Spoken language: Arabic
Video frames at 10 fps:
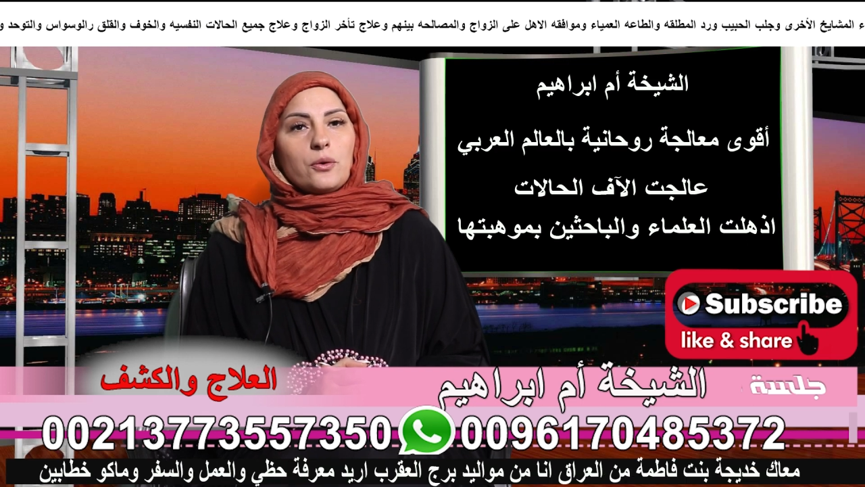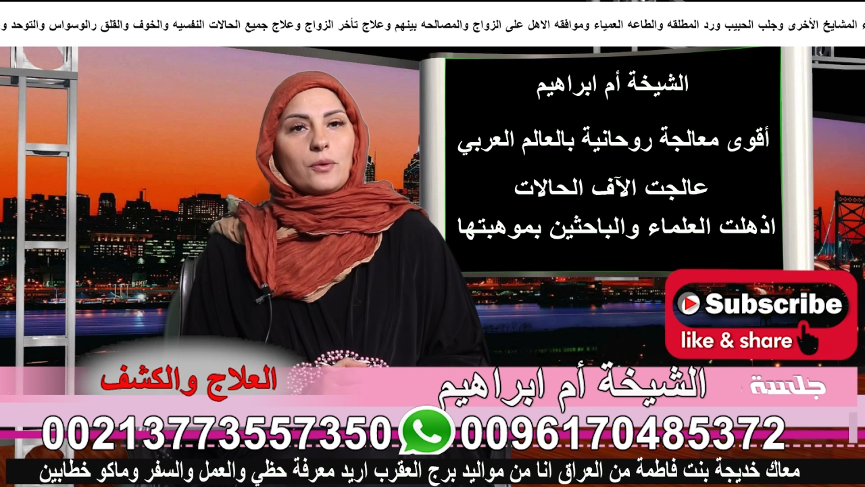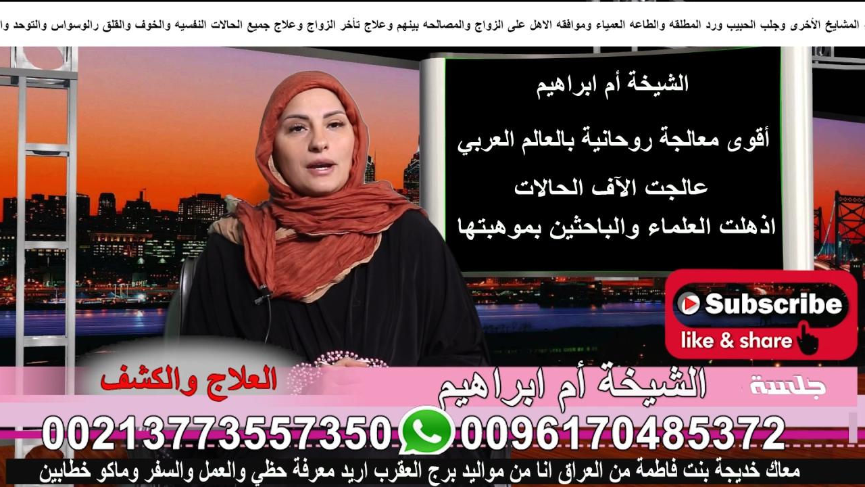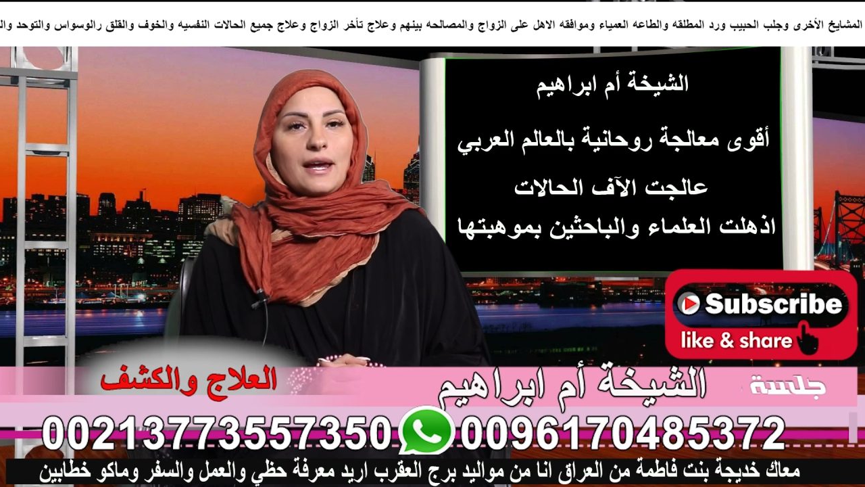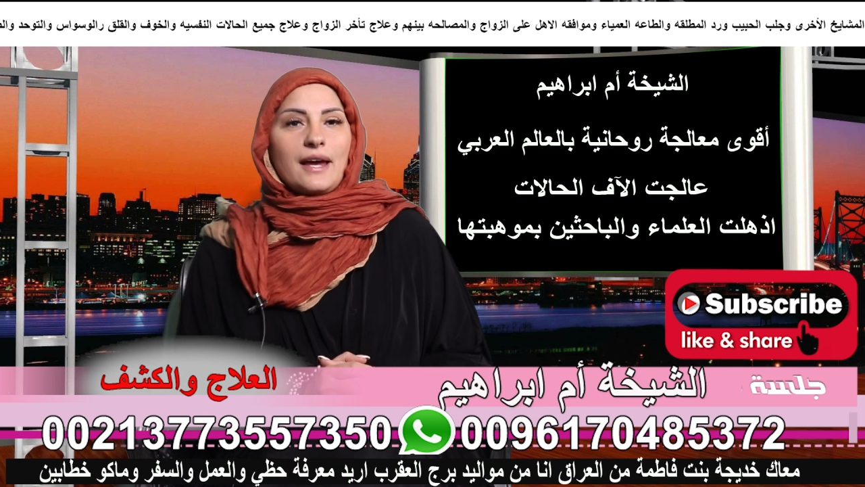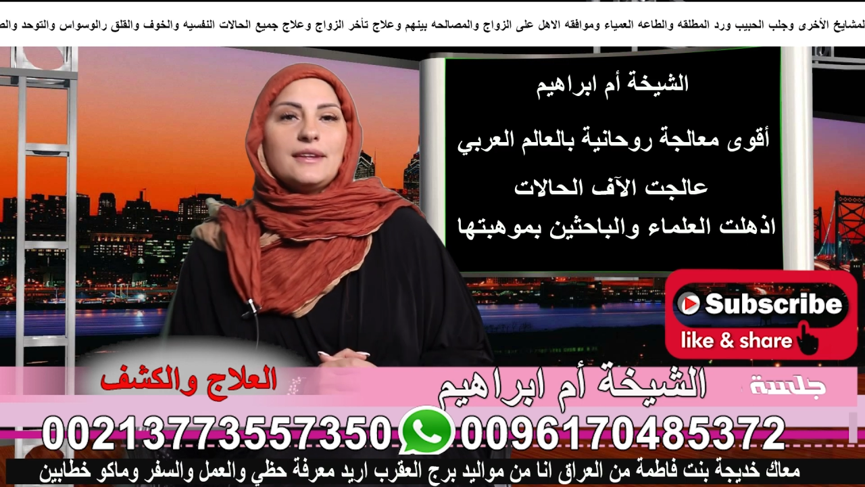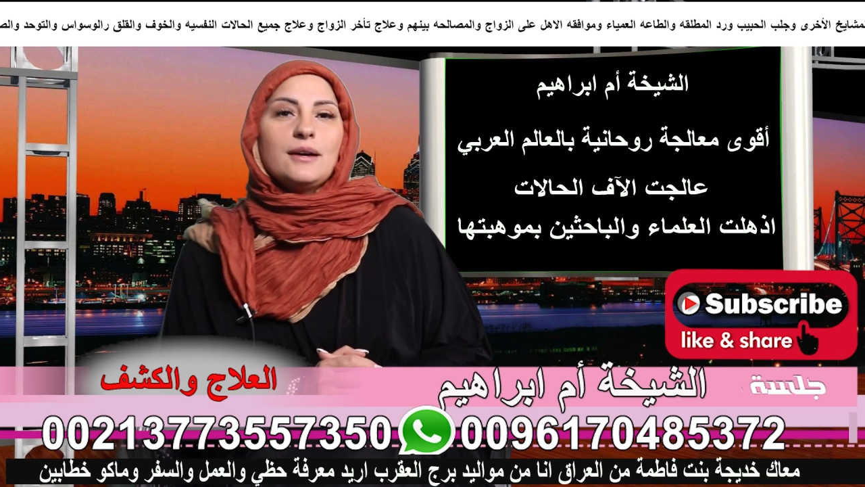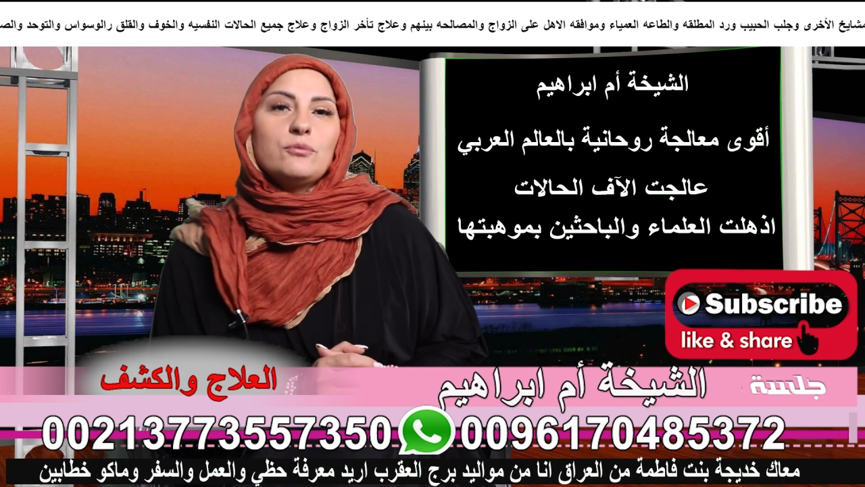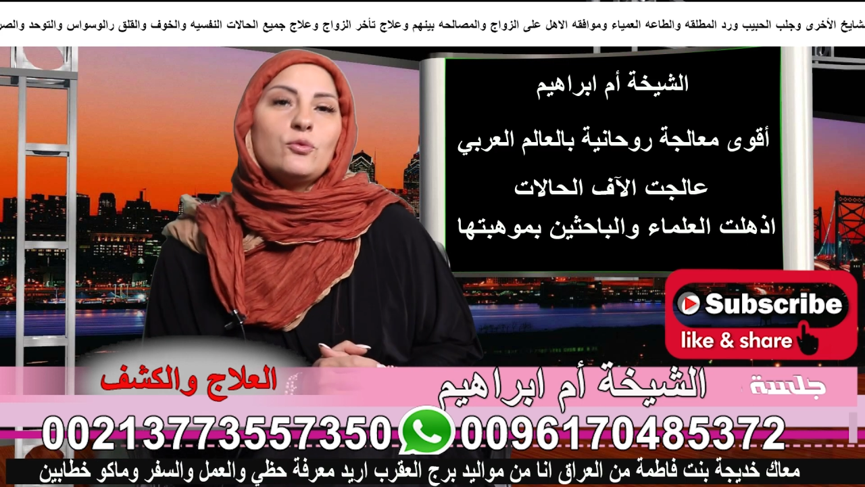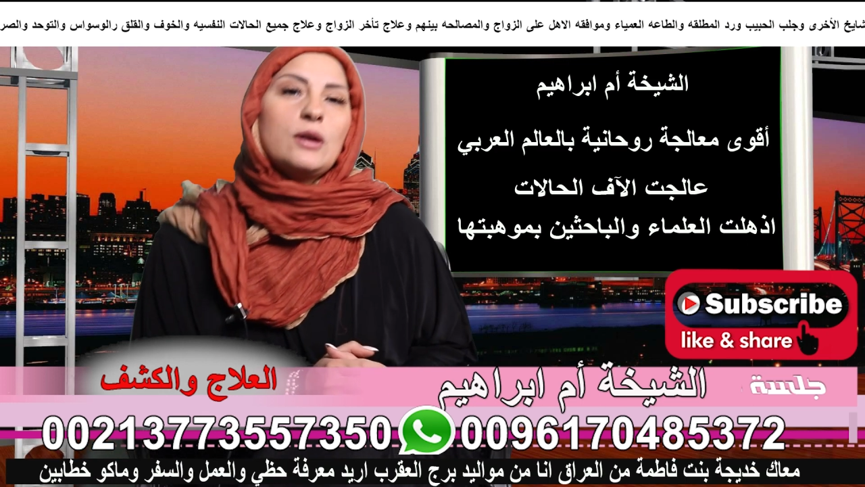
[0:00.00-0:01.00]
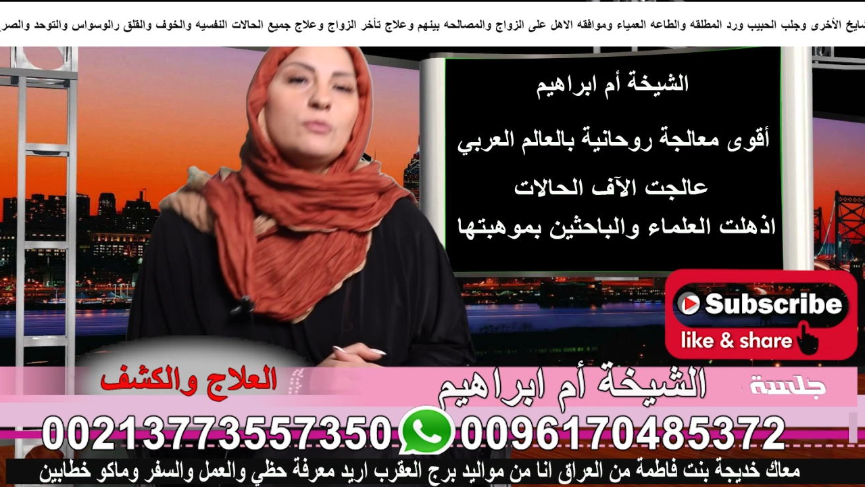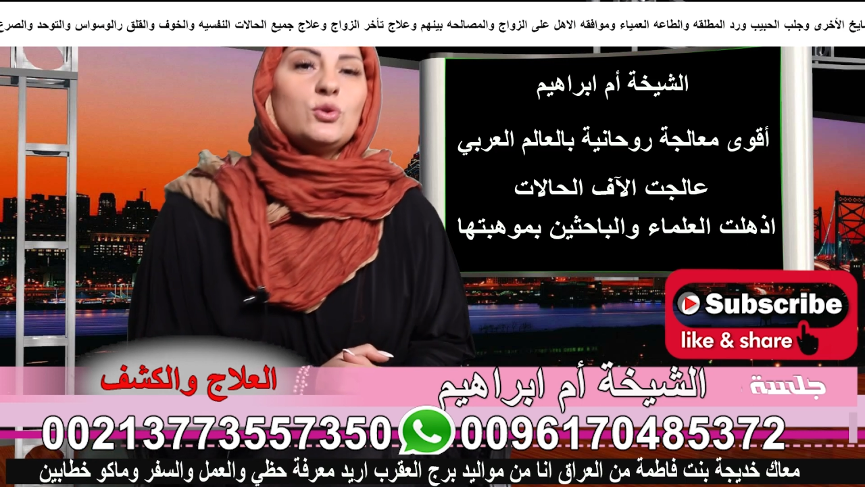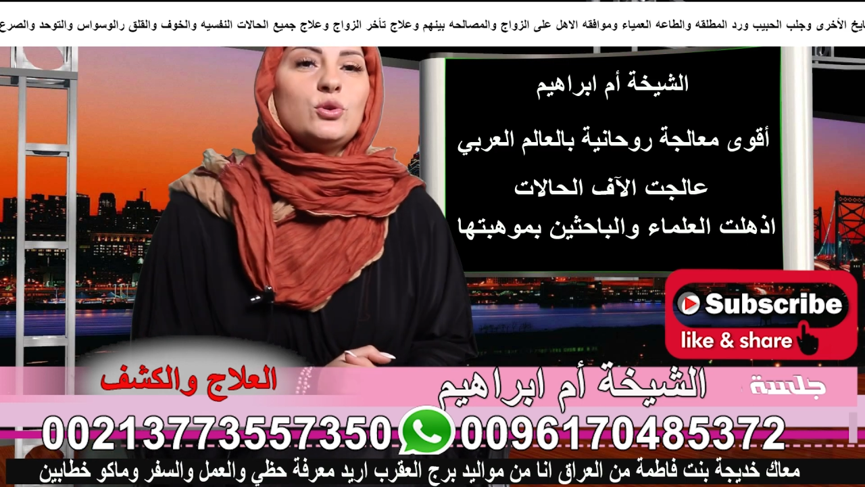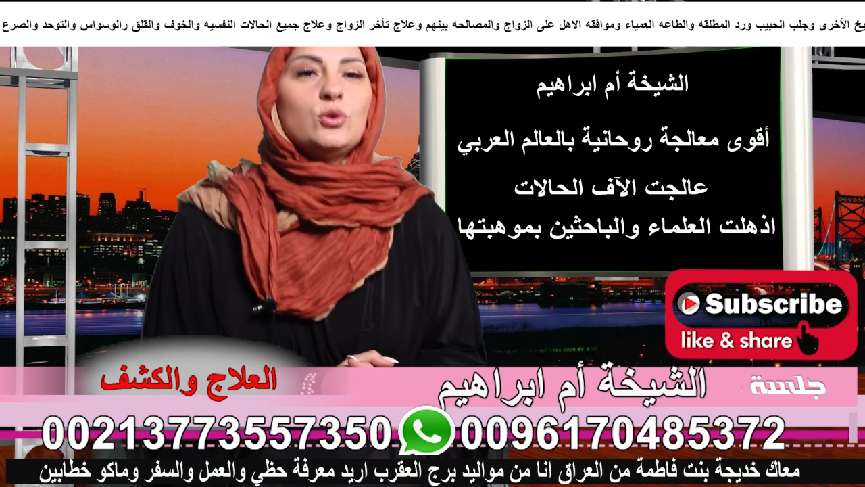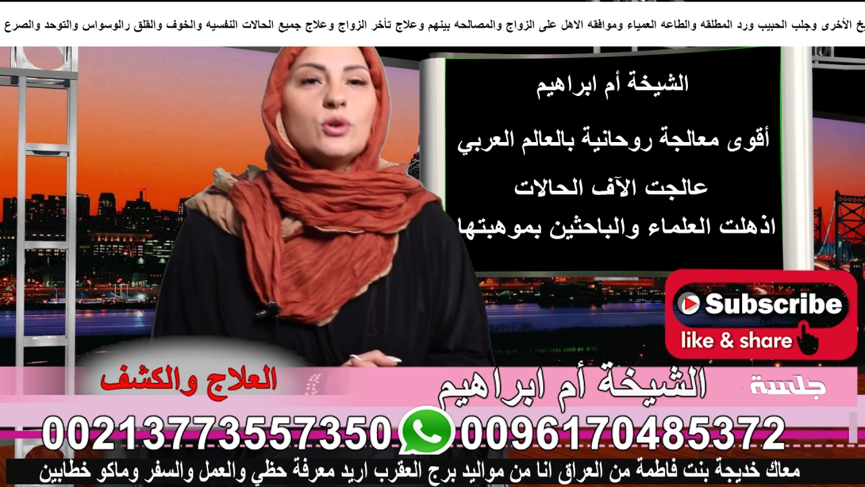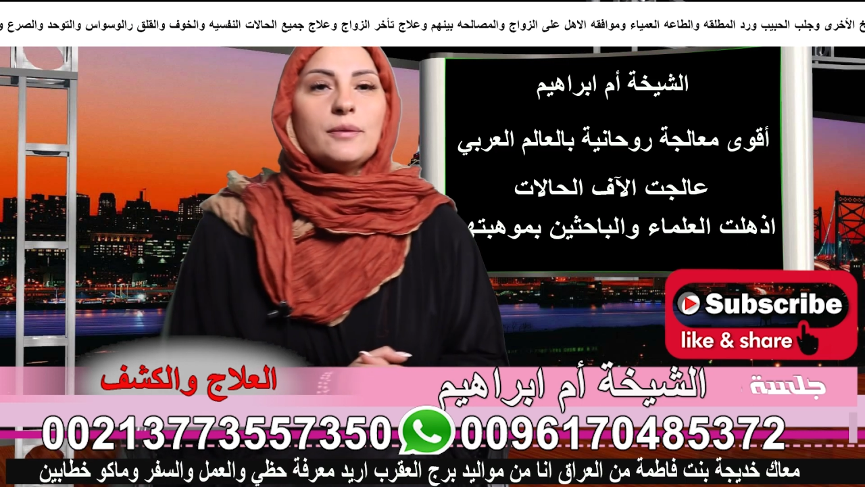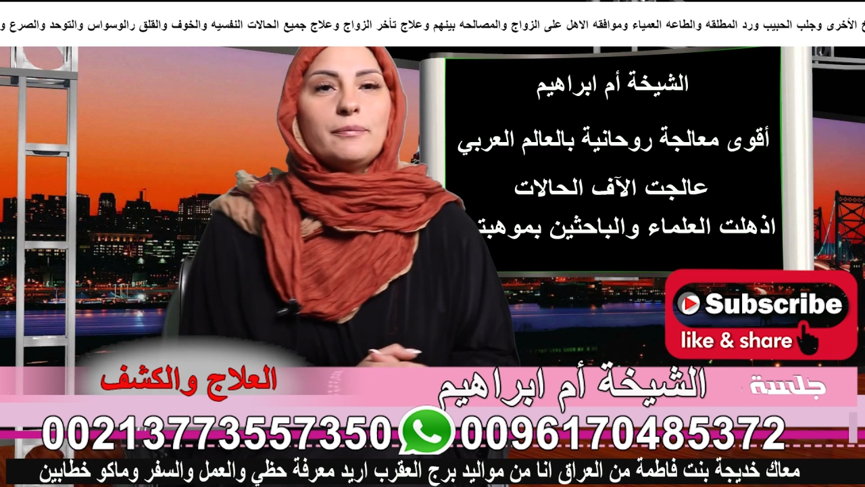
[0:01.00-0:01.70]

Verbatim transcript: والخدم والملوك